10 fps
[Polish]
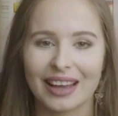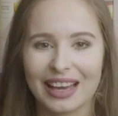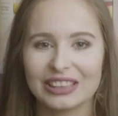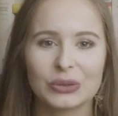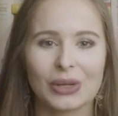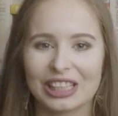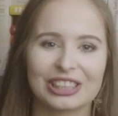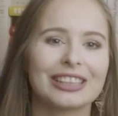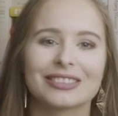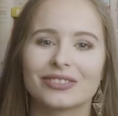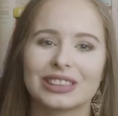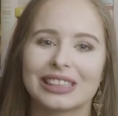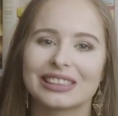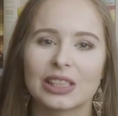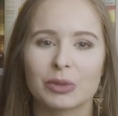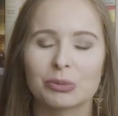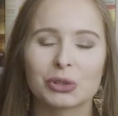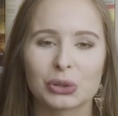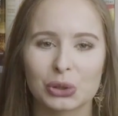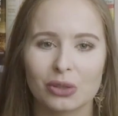Hej, tu Asia. Witajcie na moim
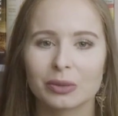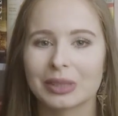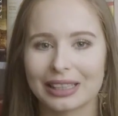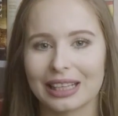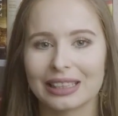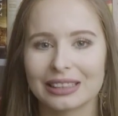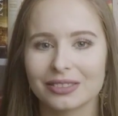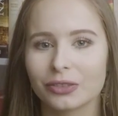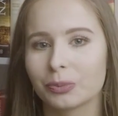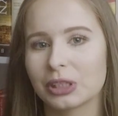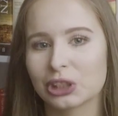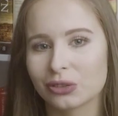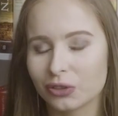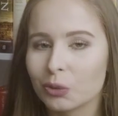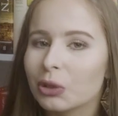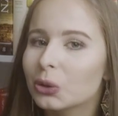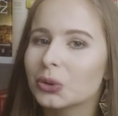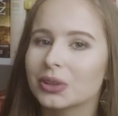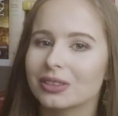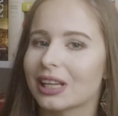książkowym kanale. W pierwszym
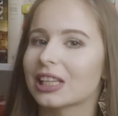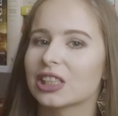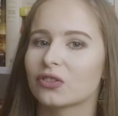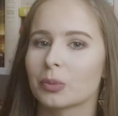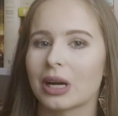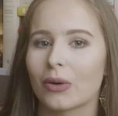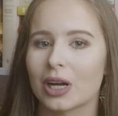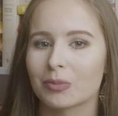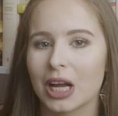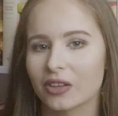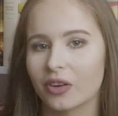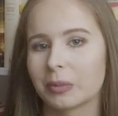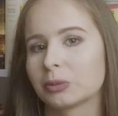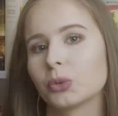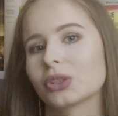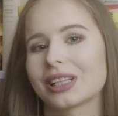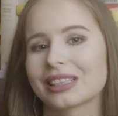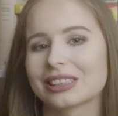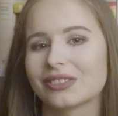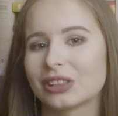filmiku, na jaki wybrałam alfabet
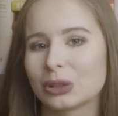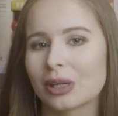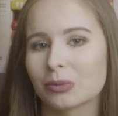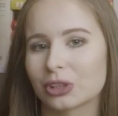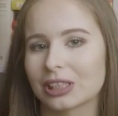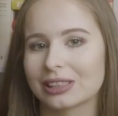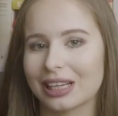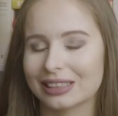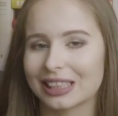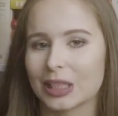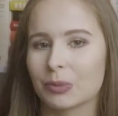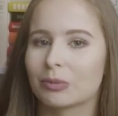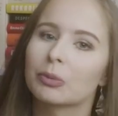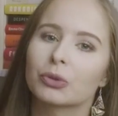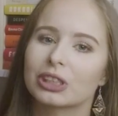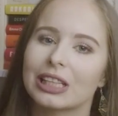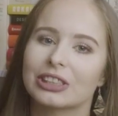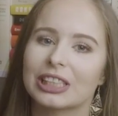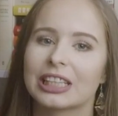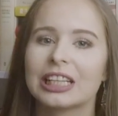BookTag. Stwierdziłam, że tak najlepiej mnie
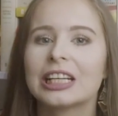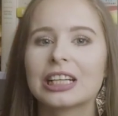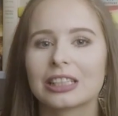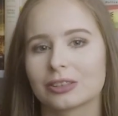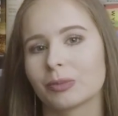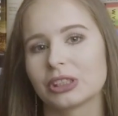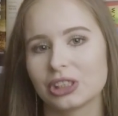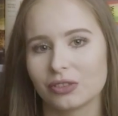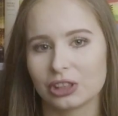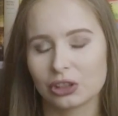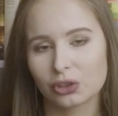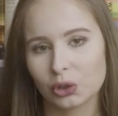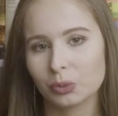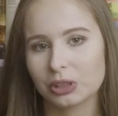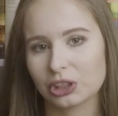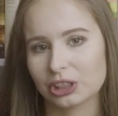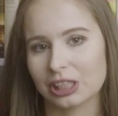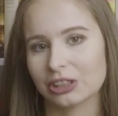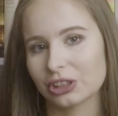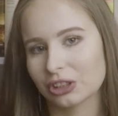poznacie. Będziecie wiedzieć, co lubię
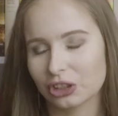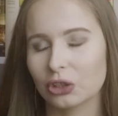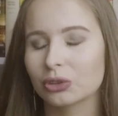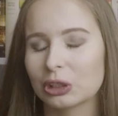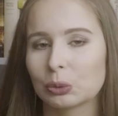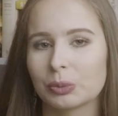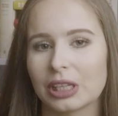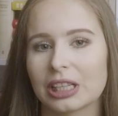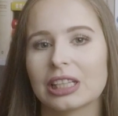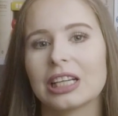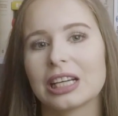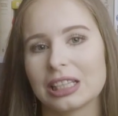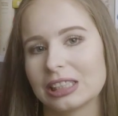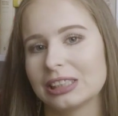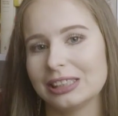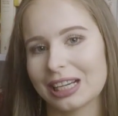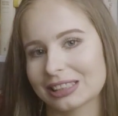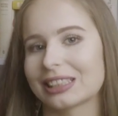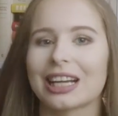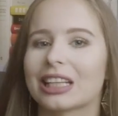czytać, czego nie lubię e, i jak
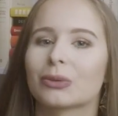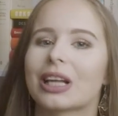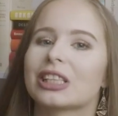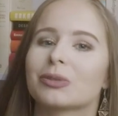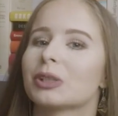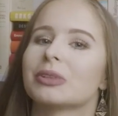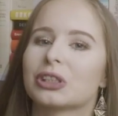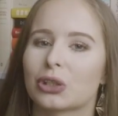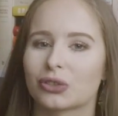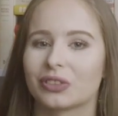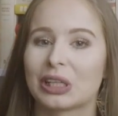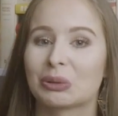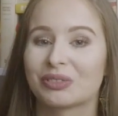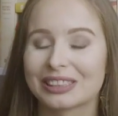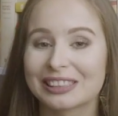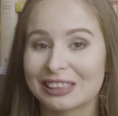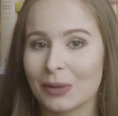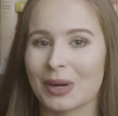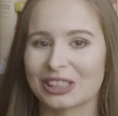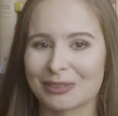ten kanał dalej się będzie rozwijał, więc
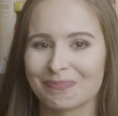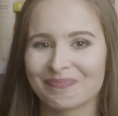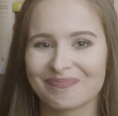zapraszam.